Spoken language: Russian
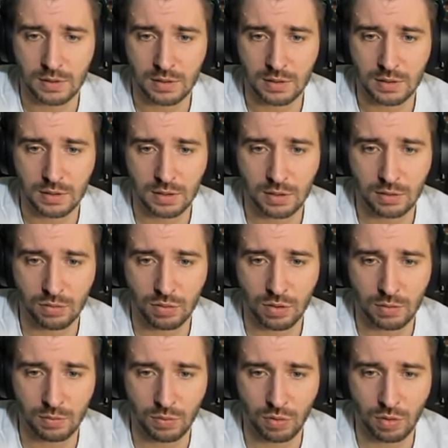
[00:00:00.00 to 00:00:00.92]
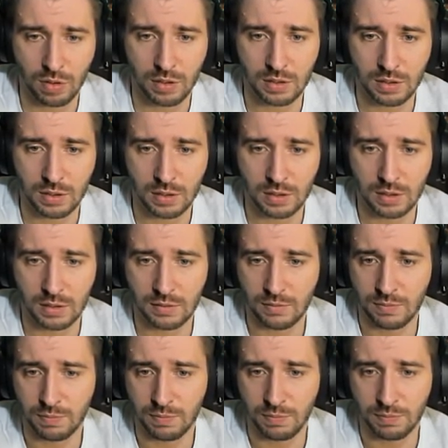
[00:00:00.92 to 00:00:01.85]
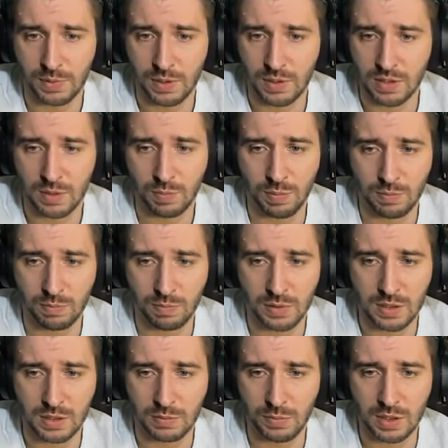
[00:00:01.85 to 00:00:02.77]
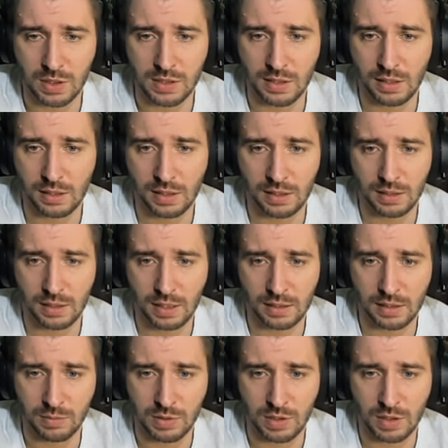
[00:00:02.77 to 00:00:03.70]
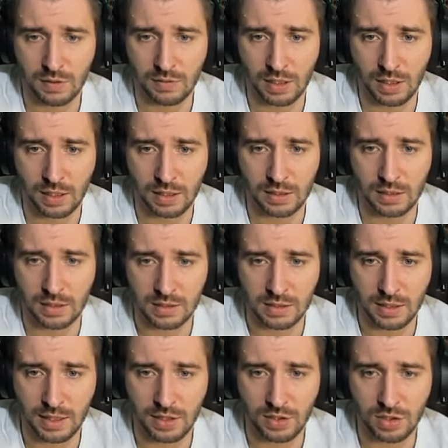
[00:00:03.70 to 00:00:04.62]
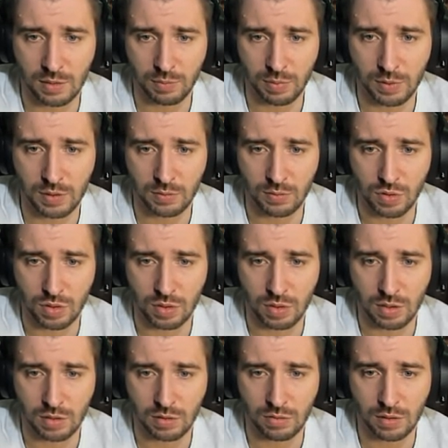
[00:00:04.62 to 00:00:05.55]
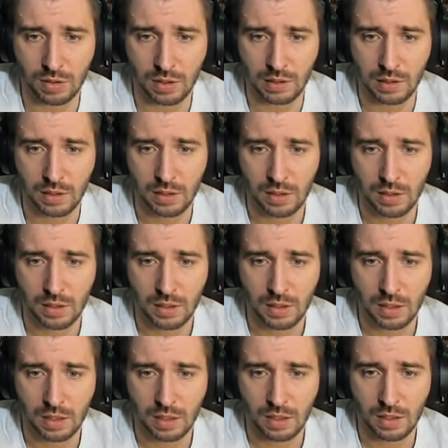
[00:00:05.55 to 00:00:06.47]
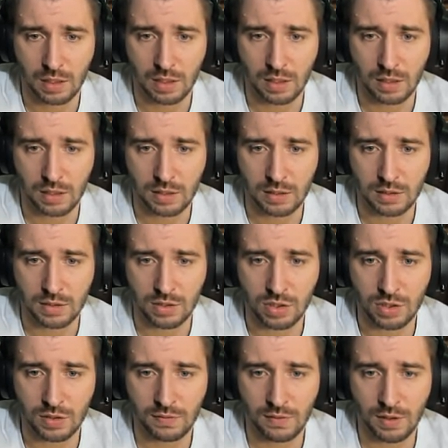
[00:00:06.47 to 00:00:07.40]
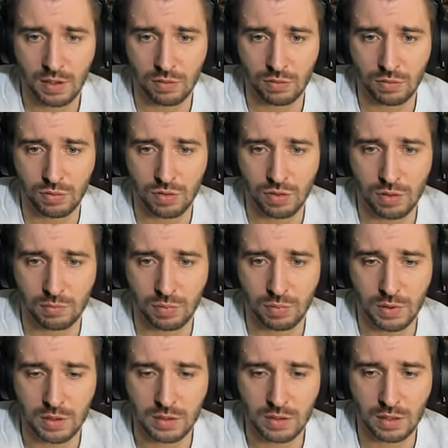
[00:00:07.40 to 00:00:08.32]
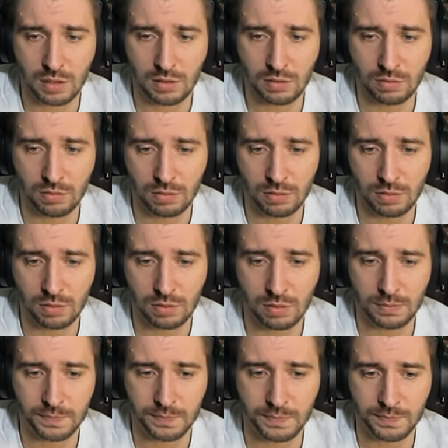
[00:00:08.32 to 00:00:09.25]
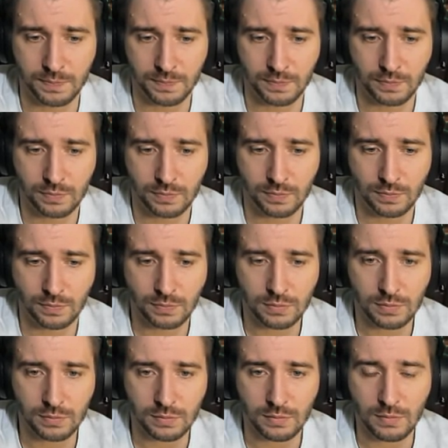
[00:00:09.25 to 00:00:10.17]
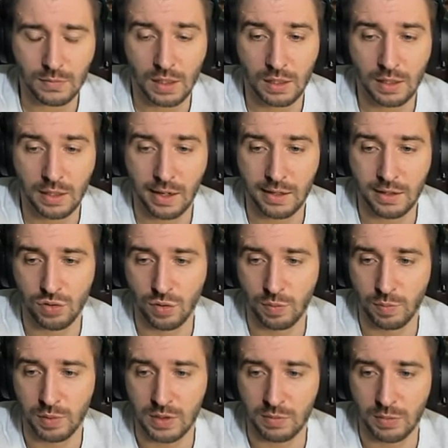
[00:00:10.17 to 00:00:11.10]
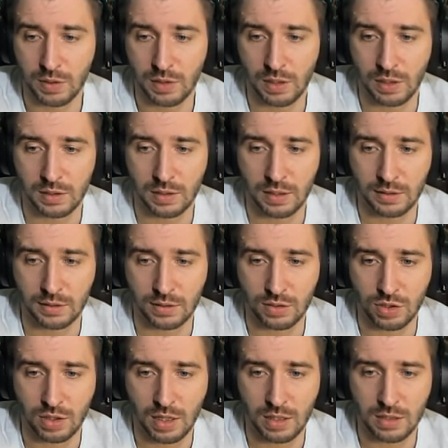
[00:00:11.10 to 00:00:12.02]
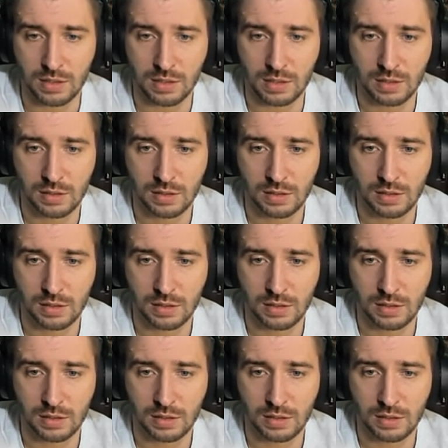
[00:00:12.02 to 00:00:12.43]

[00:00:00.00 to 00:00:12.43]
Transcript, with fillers: с которым ролить, в принципе, бессмысленно и на этом сервере однозначно, потому что герои а, дешевеют очень быстро, но я хочу посмотреть на этот шанс.